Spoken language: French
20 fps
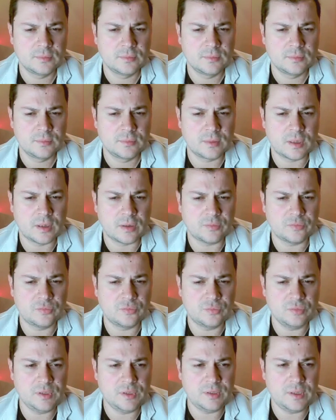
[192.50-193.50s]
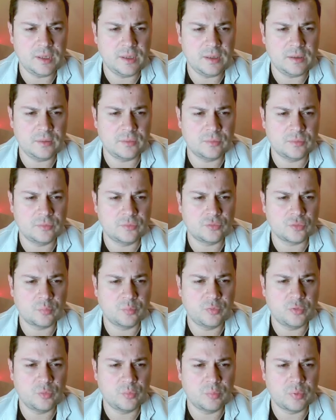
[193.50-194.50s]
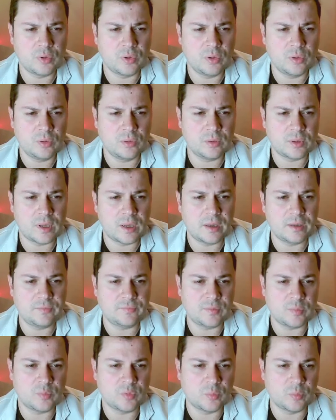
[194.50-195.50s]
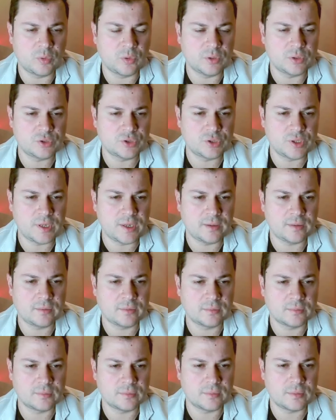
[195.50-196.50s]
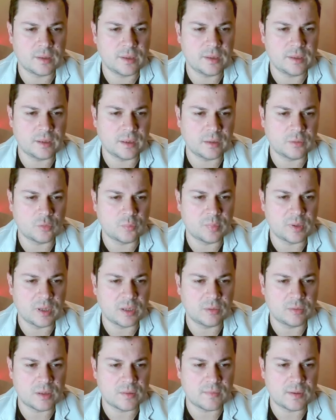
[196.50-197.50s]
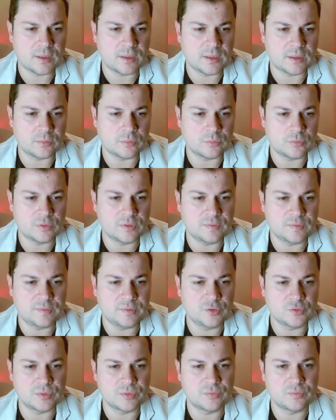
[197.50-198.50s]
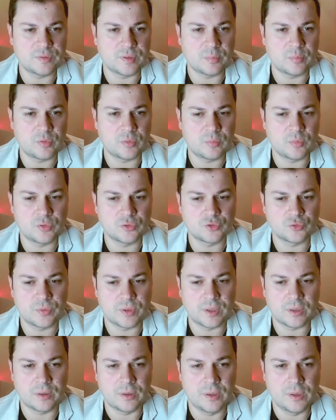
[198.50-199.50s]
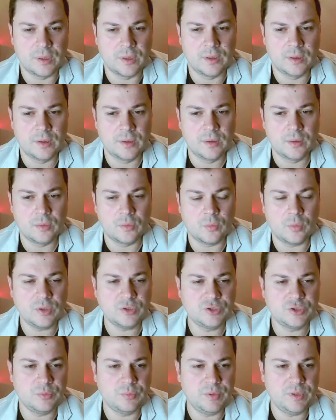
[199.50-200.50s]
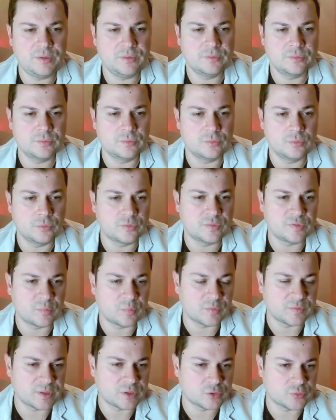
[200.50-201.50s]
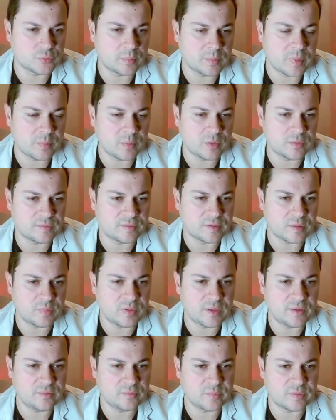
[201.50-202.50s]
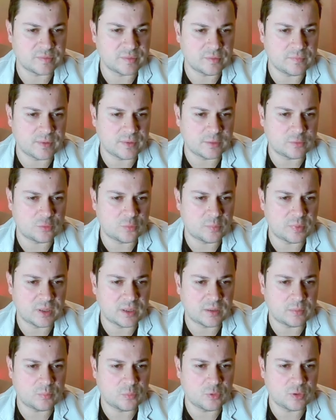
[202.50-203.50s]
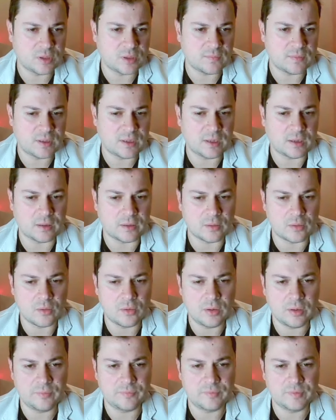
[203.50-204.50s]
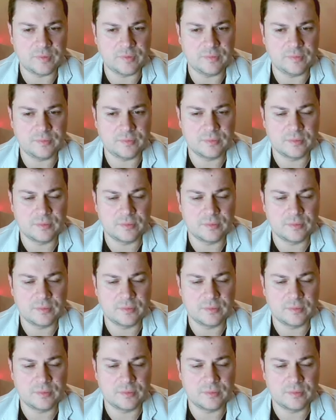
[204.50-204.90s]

Alors, son idée sur pion prend. Ah, il fait pion prend échec et il récupère le cavalier. Donc, ici, je vais tout simplement jouer Roi G8. Donc, c'est pour ça que je ne veux pas prendre sa pièce parce qu'il va récupérer mon cavalier en F6